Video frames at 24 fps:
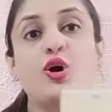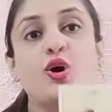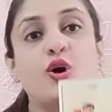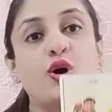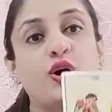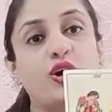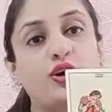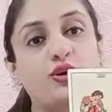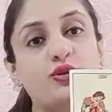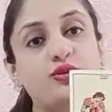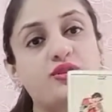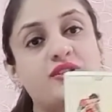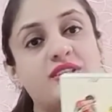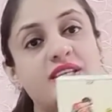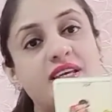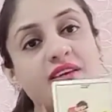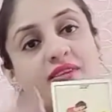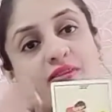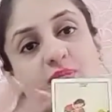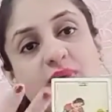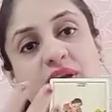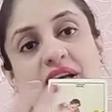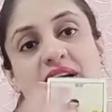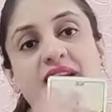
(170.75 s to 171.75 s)
और उनसे
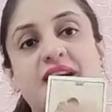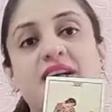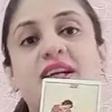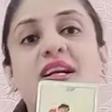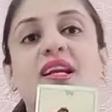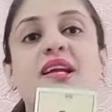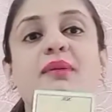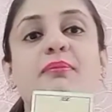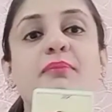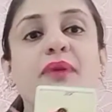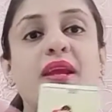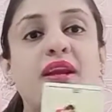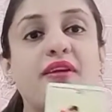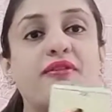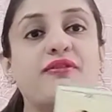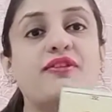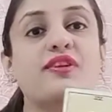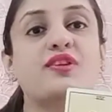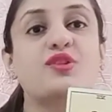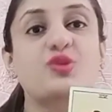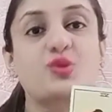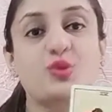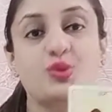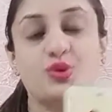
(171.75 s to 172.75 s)
रिपीटेडली
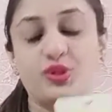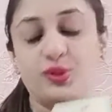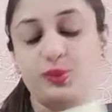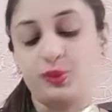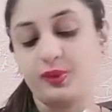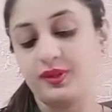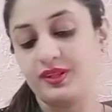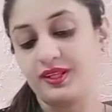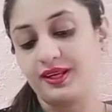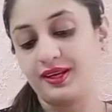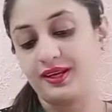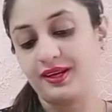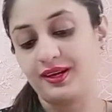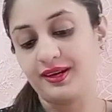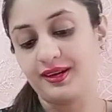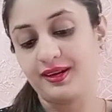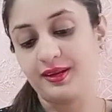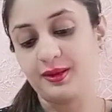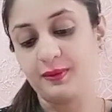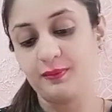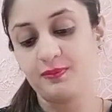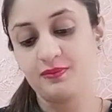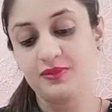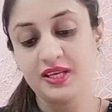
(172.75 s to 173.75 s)
बेनिफिट्स होते हुए दिख रहे
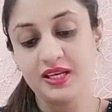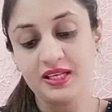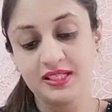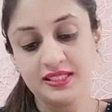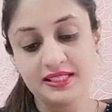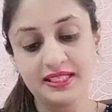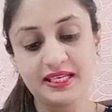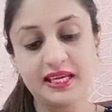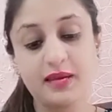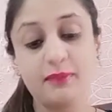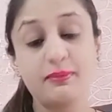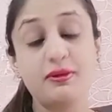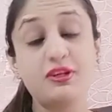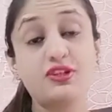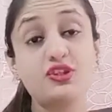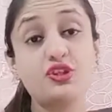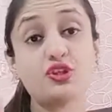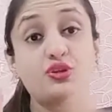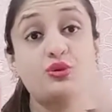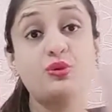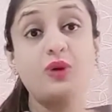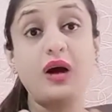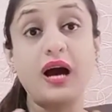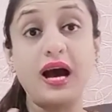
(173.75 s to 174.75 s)
हैं ठीक है बट
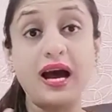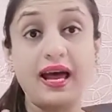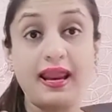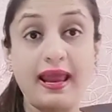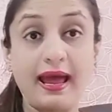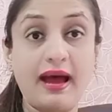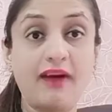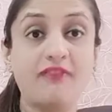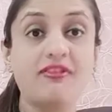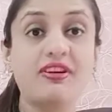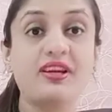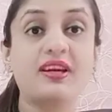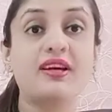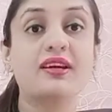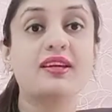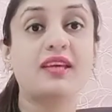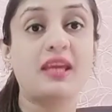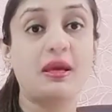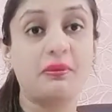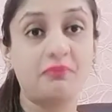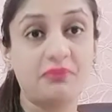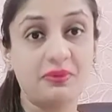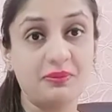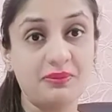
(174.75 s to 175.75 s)
यू आर हैविंग अ
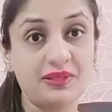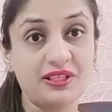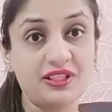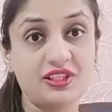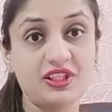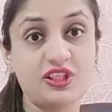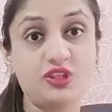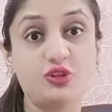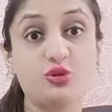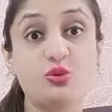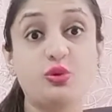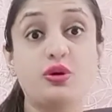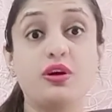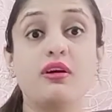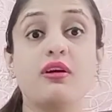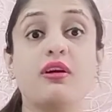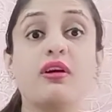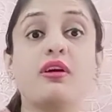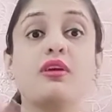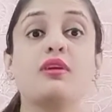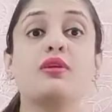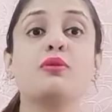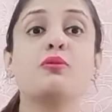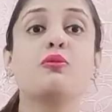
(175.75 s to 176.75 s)
कैपेबिलिटी टू
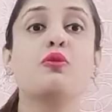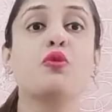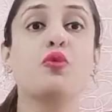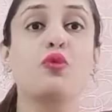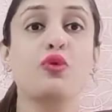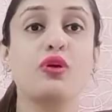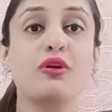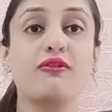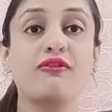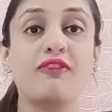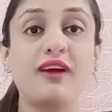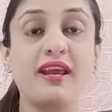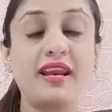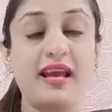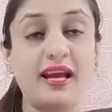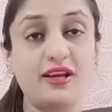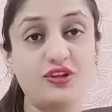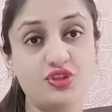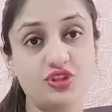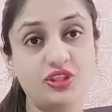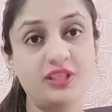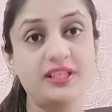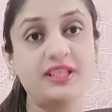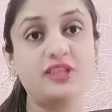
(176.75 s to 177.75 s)
अर्न मोर
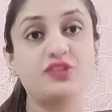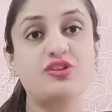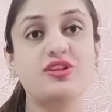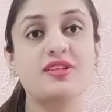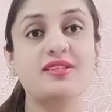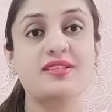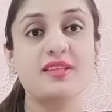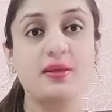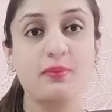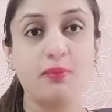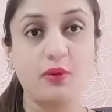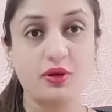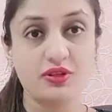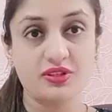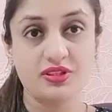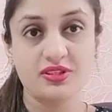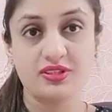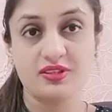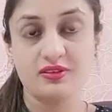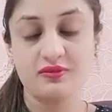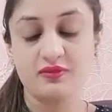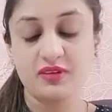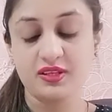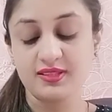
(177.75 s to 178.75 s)
फाइनेंशियली चीज़ें
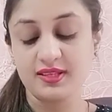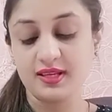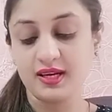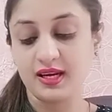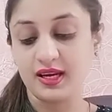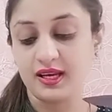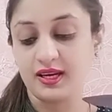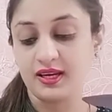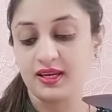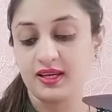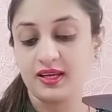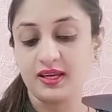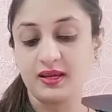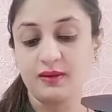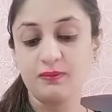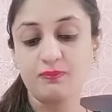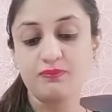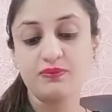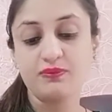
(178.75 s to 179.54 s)
पॉजिटिव नज़र आ रही हैं